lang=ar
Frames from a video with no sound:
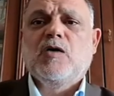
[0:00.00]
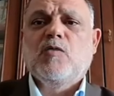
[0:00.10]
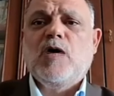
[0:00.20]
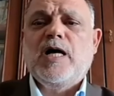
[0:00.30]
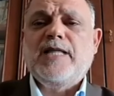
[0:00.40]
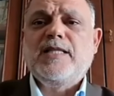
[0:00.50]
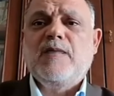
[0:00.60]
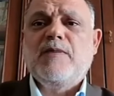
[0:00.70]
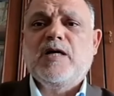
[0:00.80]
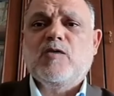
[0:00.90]

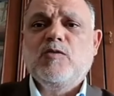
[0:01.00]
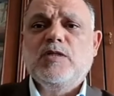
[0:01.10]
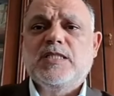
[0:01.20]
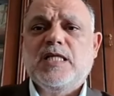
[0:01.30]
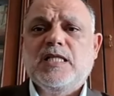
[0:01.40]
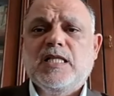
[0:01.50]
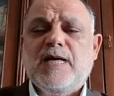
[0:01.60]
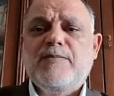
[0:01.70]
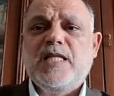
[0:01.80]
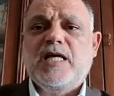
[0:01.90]
وعندما يقول السيد
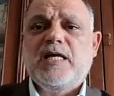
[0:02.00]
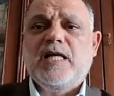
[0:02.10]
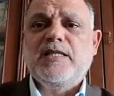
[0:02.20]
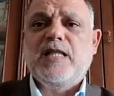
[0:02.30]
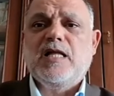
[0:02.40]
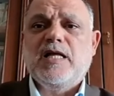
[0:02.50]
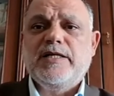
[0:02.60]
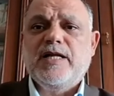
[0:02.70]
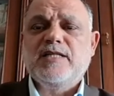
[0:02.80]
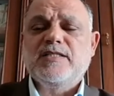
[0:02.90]
الخامنئي ان
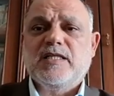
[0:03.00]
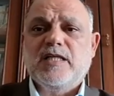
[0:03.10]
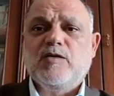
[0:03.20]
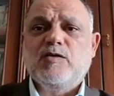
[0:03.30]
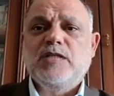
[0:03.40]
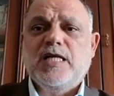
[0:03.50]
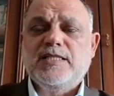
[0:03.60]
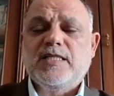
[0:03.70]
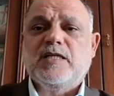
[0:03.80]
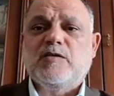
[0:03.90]
ايران سترد يعني
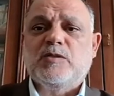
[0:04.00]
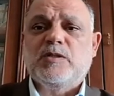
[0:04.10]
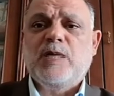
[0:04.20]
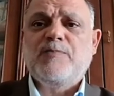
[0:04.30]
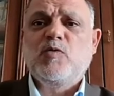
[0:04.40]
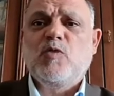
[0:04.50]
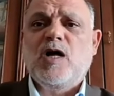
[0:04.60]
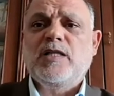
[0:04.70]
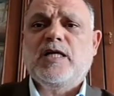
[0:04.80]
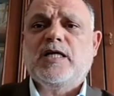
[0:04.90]
سترد يبدو
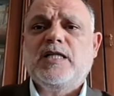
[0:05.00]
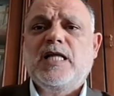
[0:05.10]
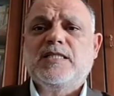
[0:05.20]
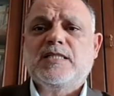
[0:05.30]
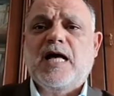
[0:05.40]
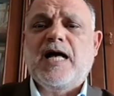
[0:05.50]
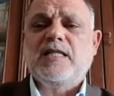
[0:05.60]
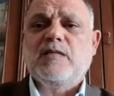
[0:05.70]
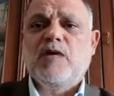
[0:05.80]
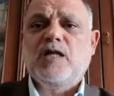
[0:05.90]
واضح خلال
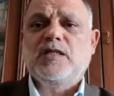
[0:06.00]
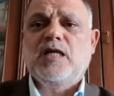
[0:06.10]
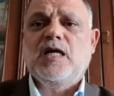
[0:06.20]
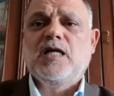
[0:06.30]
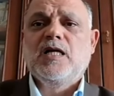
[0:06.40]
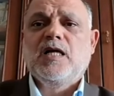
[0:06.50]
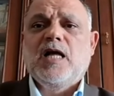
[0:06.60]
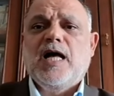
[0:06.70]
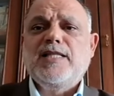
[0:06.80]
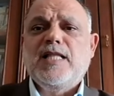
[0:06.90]
الساعات الماضيه
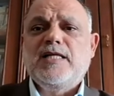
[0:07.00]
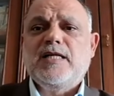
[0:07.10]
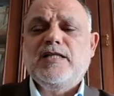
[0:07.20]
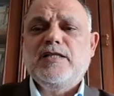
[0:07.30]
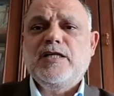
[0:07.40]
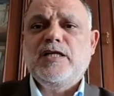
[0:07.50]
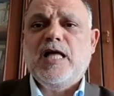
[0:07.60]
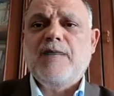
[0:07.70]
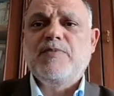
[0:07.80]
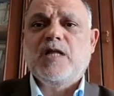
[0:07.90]
أن الإيرانيين
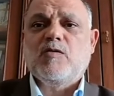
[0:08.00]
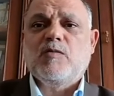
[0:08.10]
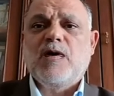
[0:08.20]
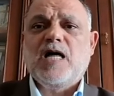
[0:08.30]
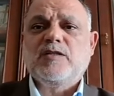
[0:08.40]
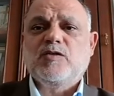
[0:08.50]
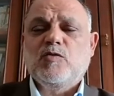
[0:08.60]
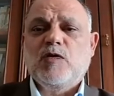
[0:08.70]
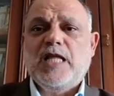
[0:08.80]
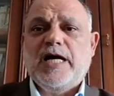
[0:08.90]
أبلغوا بعض
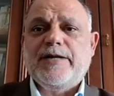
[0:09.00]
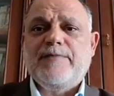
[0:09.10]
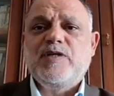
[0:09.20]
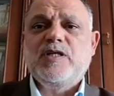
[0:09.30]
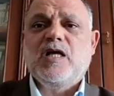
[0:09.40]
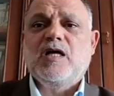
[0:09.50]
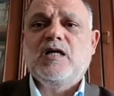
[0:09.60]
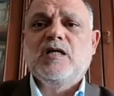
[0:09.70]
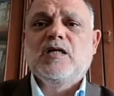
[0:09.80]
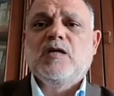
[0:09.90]
الدول العربية
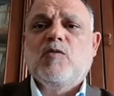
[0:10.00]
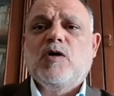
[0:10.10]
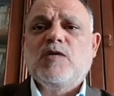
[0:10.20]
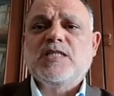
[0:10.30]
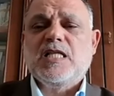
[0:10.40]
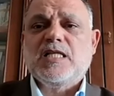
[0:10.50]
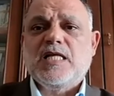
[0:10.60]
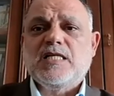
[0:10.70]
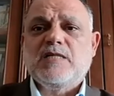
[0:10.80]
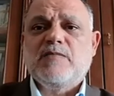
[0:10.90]
ووصلت
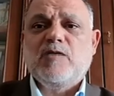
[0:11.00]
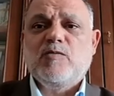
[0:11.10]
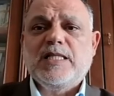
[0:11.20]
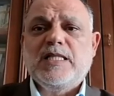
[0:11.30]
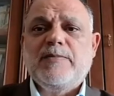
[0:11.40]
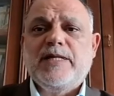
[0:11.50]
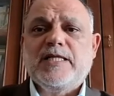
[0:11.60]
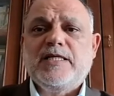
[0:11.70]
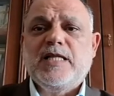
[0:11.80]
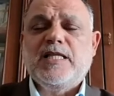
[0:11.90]
هذه المعلومات
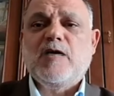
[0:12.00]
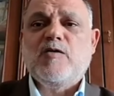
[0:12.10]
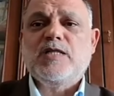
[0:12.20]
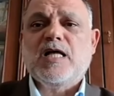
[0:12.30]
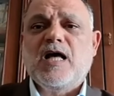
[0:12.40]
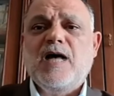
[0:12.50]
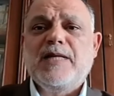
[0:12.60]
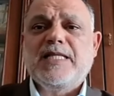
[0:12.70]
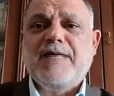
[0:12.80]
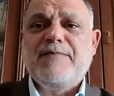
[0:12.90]
الأمريكية أنه إذا
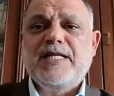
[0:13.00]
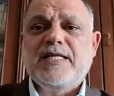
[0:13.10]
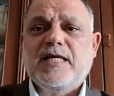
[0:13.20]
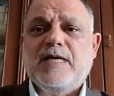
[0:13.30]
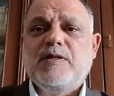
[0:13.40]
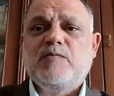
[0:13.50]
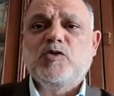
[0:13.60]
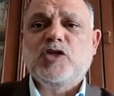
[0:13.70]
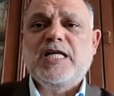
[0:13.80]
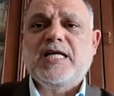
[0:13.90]
قامت أمريكا
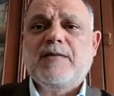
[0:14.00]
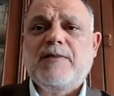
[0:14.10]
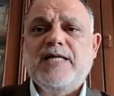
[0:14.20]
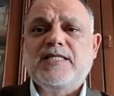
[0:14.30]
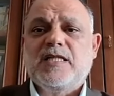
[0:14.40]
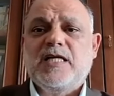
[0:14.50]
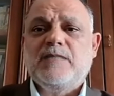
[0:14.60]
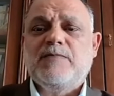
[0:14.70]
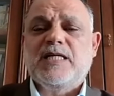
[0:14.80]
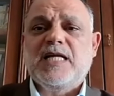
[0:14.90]
بالمشاركة مع
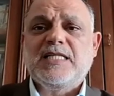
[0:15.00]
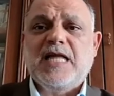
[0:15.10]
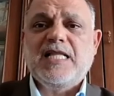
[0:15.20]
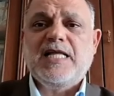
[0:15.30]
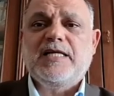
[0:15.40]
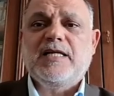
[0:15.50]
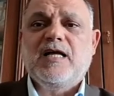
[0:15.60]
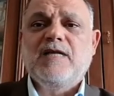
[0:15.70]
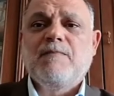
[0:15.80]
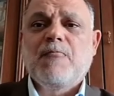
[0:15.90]
إسرائيل بالرد على
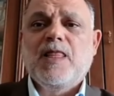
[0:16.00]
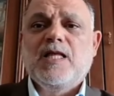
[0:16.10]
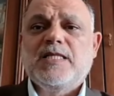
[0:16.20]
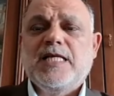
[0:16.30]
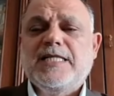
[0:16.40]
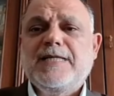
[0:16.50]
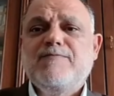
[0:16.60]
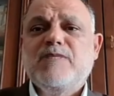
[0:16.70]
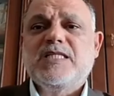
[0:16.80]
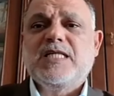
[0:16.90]
إيران
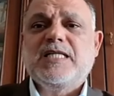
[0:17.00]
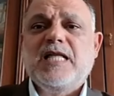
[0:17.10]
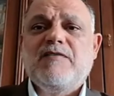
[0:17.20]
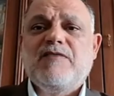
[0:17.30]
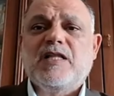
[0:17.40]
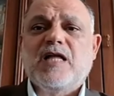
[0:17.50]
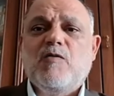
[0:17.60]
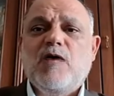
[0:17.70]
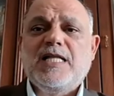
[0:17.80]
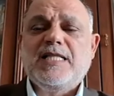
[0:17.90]
سيتم استهداف
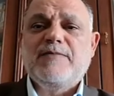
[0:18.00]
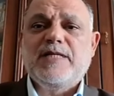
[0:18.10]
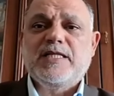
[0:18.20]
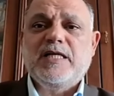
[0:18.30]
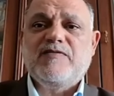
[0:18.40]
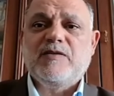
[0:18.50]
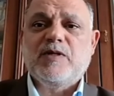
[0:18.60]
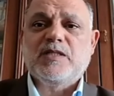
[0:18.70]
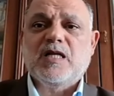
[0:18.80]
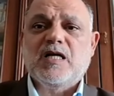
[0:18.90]
القواعد الأمريكية في
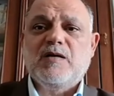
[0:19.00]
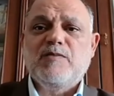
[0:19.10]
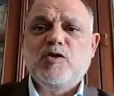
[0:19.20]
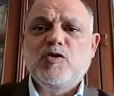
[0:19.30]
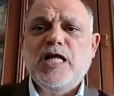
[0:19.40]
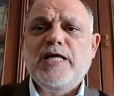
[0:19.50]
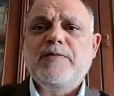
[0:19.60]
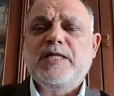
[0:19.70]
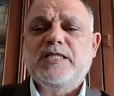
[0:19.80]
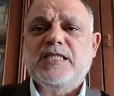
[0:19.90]
المنطقة من هنا
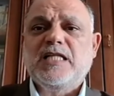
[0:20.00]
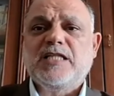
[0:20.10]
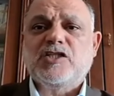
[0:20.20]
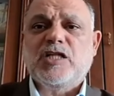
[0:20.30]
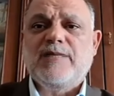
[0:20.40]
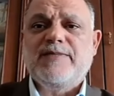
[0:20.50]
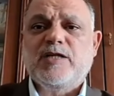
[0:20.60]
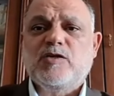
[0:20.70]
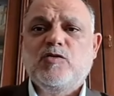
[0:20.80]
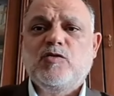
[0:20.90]
يمكن استنتج
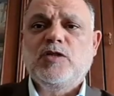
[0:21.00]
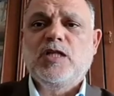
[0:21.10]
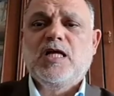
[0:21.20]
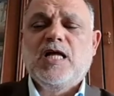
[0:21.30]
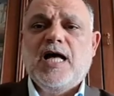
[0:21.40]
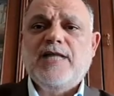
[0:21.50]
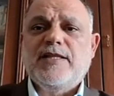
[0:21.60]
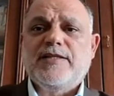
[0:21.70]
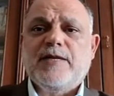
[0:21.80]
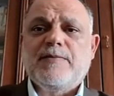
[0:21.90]
الأمريكيون أن
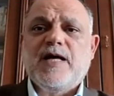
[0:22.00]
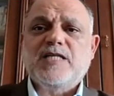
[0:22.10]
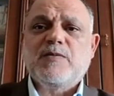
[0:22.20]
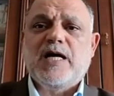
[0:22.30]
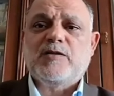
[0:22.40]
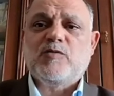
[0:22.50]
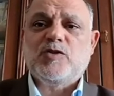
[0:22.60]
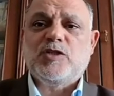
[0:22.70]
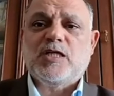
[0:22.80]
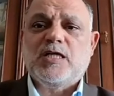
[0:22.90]
الضربة أصبحت
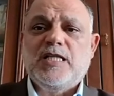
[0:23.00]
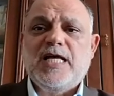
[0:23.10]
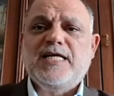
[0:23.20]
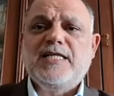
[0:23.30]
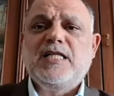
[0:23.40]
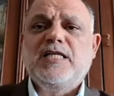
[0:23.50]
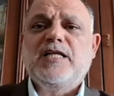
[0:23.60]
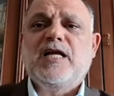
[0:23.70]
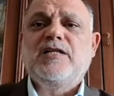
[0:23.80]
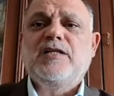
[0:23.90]
وشيكة لكن
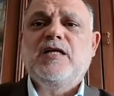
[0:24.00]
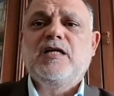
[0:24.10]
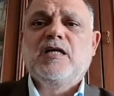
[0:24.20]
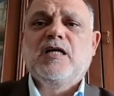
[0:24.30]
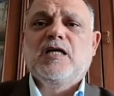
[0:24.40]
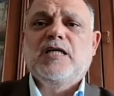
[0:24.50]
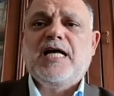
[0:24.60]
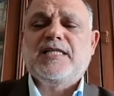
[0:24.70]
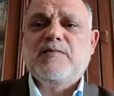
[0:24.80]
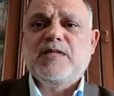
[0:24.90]
الإيراني
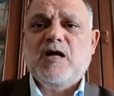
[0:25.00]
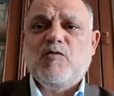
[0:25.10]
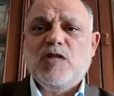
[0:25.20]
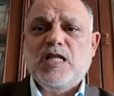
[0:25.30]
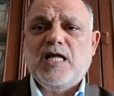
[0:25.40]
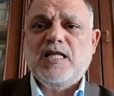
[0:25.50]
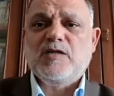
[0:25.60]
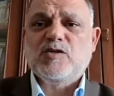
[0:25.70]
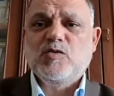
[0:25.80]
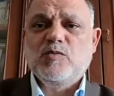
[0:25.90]
يعتمد أولا
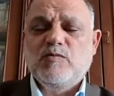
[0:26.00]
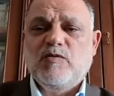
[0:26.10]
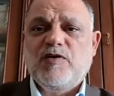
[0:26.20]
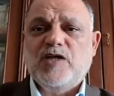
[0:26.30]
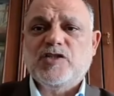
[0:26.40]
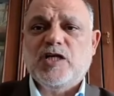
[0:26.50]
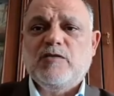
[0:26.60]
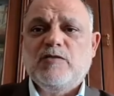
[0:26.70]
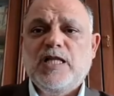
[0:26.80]
على أسلوب المفاجأة لأنه